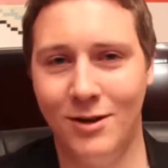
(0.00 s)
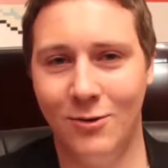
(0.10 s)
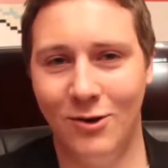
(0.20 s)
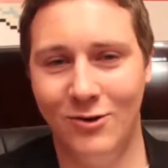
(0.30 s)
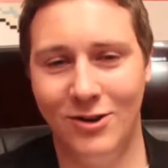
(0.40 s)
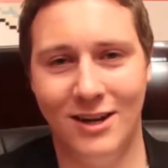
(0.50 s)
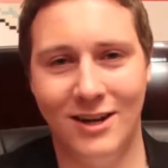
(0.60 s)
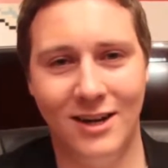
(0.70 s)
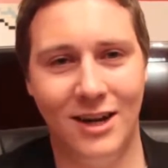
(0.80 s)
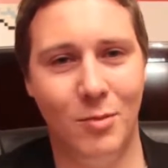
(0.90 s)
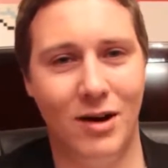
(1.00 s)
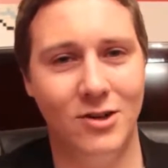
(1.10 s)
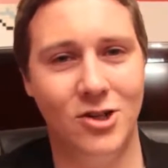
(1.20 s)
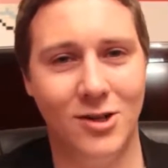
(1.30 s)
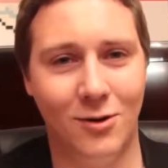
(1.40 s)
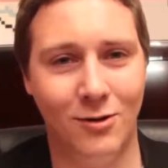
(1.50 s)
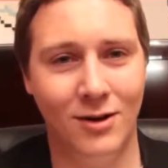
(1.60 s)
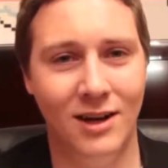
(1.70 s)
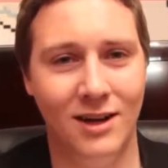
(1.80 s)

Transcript: da könnt ihr euch den Kanal mal anschauen.